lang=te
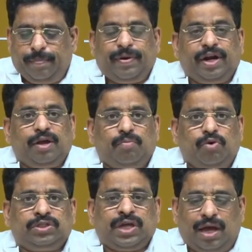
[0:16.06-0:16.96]
ఇప్పటికి
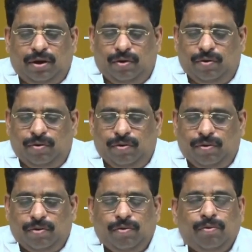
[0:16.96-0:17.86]
మూడుసార్లు
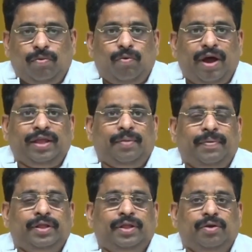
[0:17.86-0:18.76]
వాయిదా
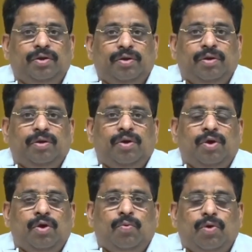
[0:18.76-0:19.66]
పడింది
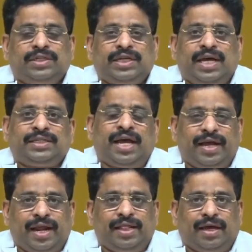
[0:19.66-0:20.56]
ఒకసారి
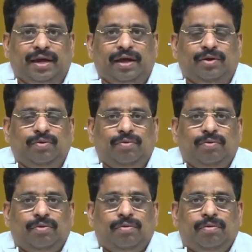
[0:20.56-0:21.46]
సంక్రాంతికి అన్నారు
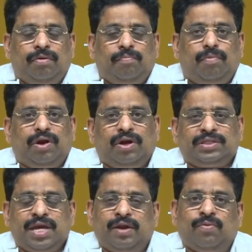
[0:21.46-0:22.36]

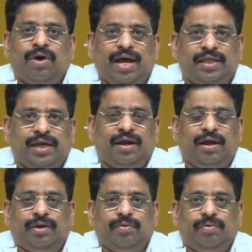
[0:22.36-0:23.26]
మరొకసారి ఉగాదికి
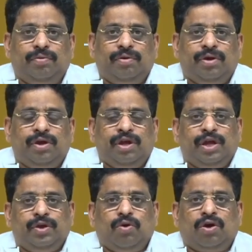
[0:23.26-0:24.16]
అన్నారు
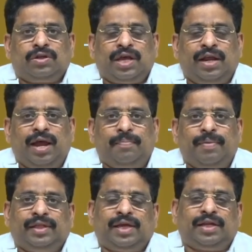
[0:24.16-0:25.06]
ఇంకొకసారి
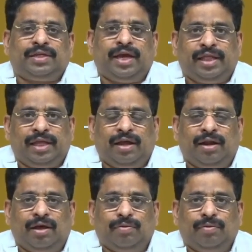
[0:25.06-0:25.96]
అంబేద్కర్ జయంతికి
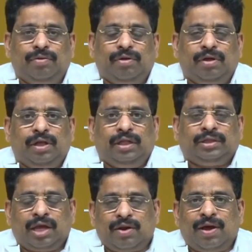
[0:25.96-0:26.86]
అన్నారు
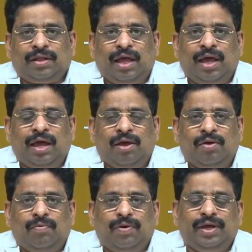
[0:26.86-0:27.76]
తర్వాత
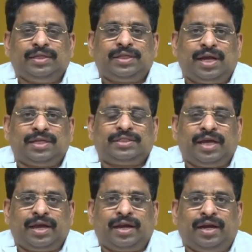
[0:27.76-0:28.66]
వైఎస్
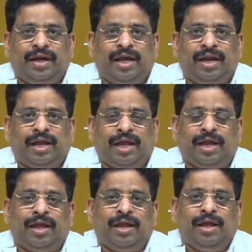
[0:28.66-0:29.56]
రాజశేఖర రెడ్డి గారి
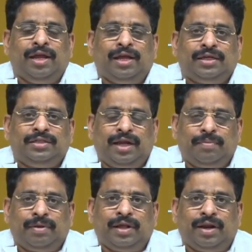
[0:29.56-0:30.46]

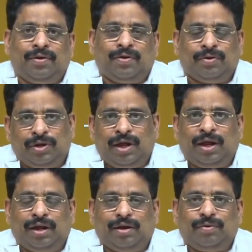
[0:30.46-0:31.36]
జన్మదినం రోజున
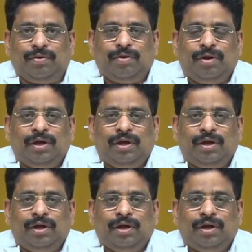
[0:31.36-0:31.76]
అన్నారు